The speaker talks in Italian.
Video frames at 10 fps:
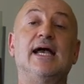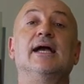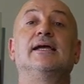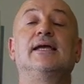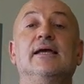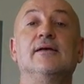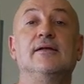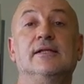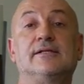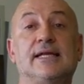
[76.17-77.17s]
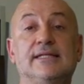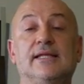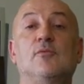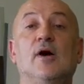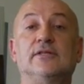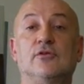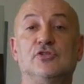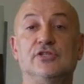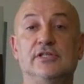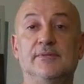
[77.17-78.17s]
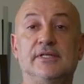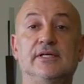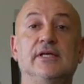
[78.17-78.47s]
anche 34 cm.